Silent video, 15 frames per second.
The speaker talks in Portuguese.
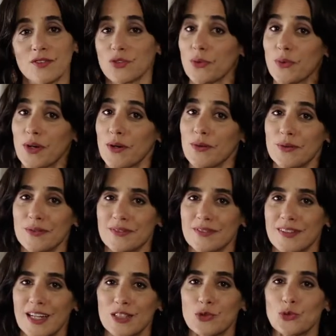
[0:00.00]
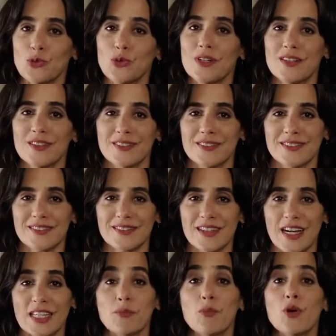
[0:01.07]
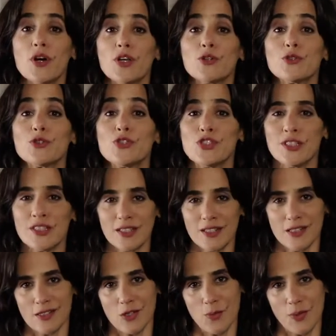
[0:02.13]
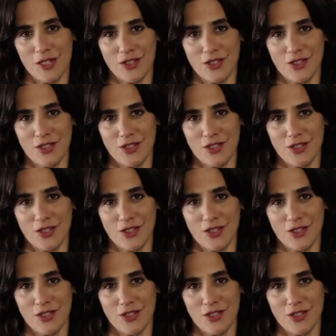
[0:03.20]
Sou eu, a tua, a que morreu no dia em que nasceu para